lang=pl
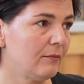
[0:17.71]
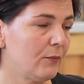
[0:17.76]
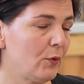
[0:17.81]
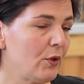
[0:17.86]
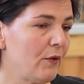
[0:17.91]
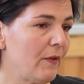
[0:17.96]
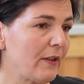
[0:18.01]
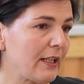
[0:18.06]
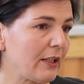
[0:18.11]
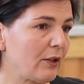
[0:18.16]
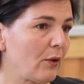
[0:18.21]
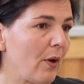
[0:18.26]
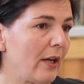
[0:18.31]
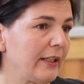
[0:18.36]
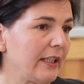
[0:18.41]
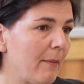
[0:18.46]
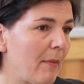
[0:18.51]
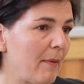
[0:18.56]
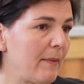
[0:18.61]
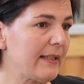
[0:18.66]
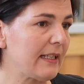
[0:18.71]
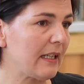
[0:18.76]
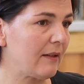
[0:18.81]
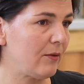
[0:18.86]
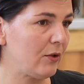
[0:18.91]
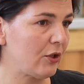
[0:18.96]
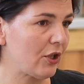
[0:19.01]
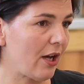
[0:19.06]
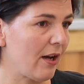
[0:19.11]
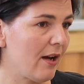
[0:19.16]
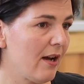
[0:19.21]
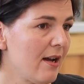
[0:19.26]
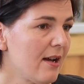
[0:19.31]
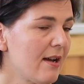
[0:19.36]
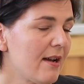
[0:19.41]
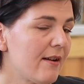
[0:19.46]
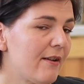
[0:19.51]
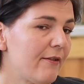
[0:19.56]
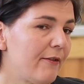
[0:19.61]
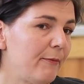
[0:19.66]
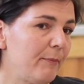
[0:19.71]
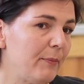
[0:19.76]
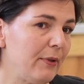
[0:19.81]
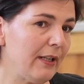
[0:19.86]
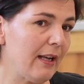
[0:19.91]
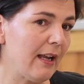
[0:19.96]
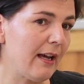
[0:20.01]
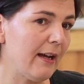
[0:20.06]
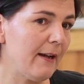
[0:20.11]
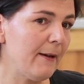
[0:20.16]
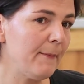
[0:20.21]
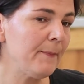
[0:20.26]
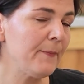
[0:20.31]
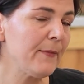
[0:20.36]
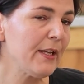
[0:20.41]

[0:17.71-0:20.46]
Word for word: Uniwersytetu Adama Mickiewicza w Pile,